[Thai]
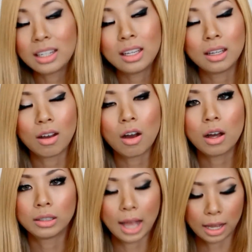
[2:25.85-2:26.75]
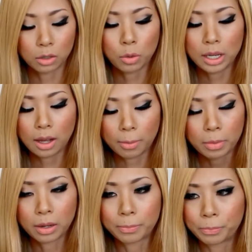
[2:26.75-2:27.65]
ให้ดีก็ทานด้วยกับ
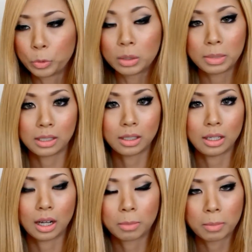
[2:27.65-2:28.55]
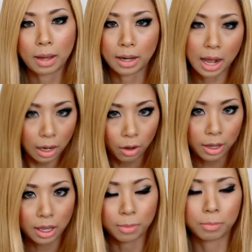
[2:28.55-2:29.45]
วิตามินซีนะคะประมาณ
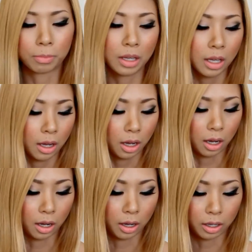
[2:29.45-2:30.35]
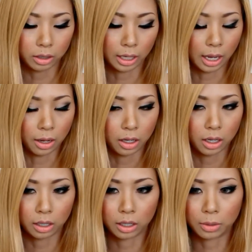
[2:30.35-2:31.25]
500 m ออะไร
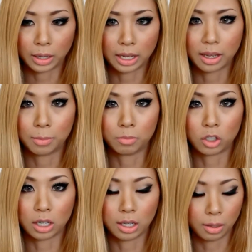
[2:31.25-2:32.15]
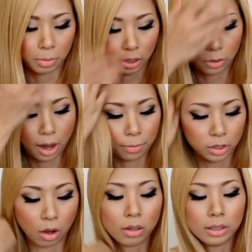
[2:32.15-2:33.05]
เขาเรียกว่าอะไร mg มิลลิกรัม
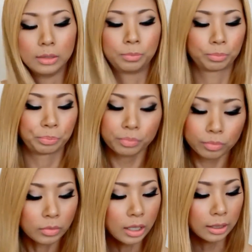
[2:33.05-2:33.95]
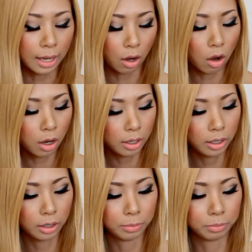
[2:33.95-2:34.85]
เนาะเออแต่ก็
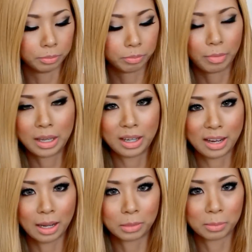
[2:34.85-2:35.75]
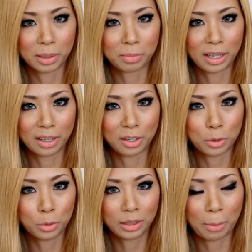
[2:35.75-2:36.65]
ไม่แนะนำสำหรับเด็กอา
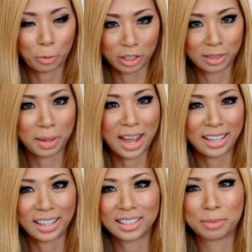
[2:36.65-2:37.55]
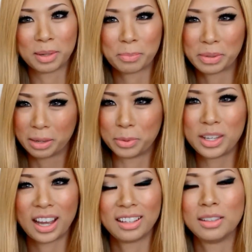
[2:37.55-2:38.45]
ยุต่ำกว่า 15 นะคะสำหรับผู้
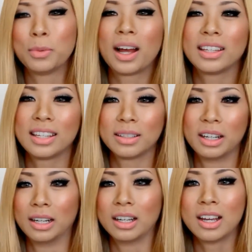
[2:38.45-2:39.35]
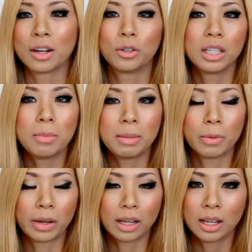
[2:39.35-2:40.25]
ใหญ่หรือว่าคนที่มี
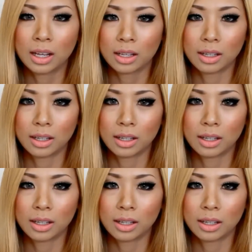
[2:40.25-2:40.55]
แบบว่า